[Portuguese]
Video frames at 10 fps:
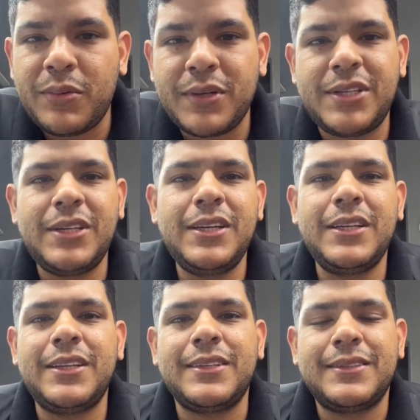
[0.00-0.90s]

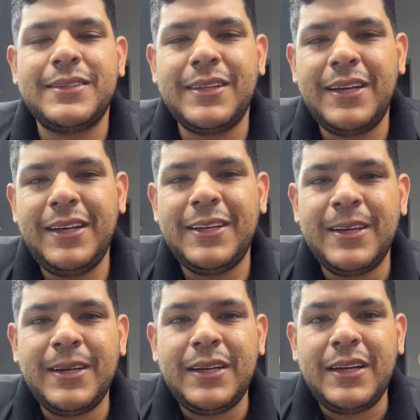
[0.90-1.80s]
curtidas,
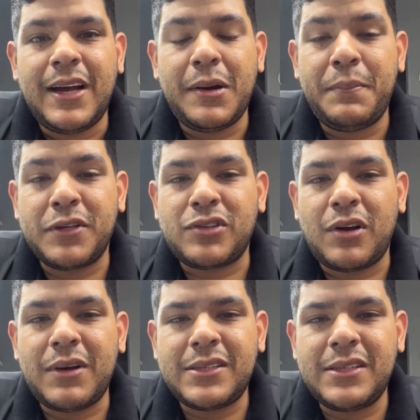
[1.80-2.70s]
né? Ah, o
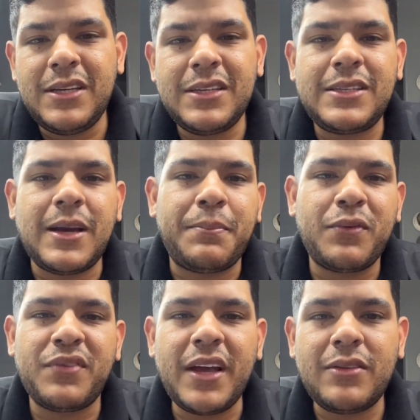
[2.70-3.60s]
pessoal assiste,
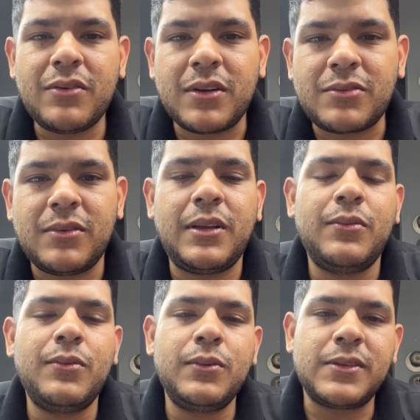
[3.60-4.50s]
aproveita o nosso
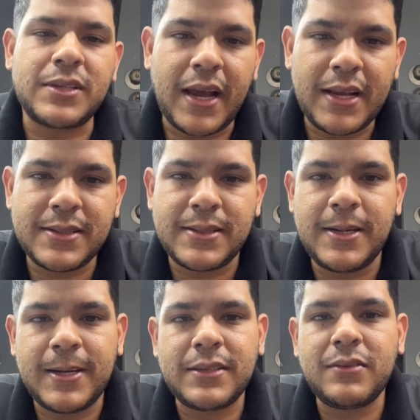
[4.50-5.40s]
conteúdo, segue as
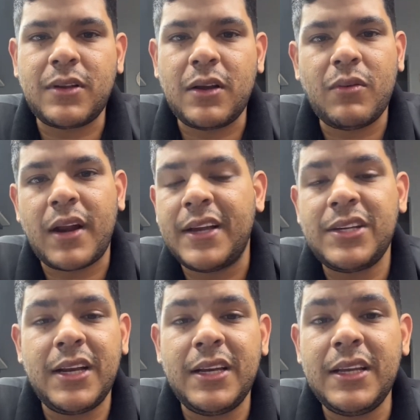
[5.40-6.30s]
dicas e não tem
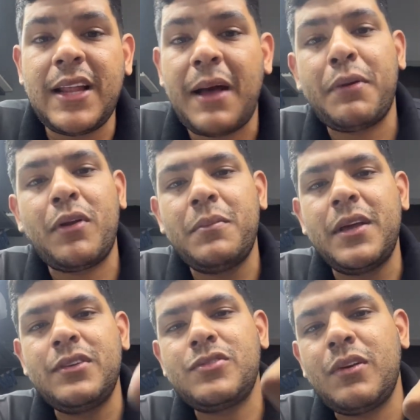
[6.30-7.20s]
coragem ali dá pelo
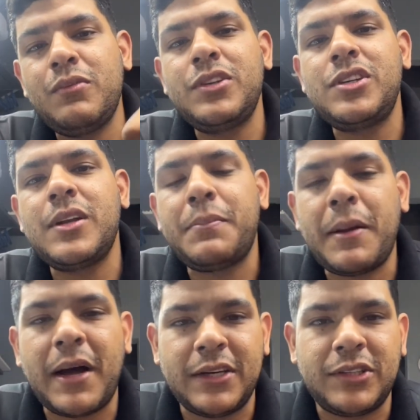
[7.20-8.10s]
menos uma curtida
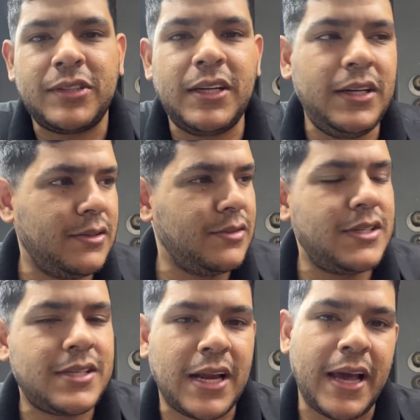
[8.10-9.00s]
para baixo, né? Um
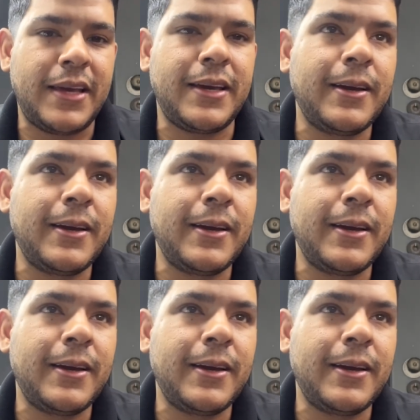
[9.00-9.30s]
dislike.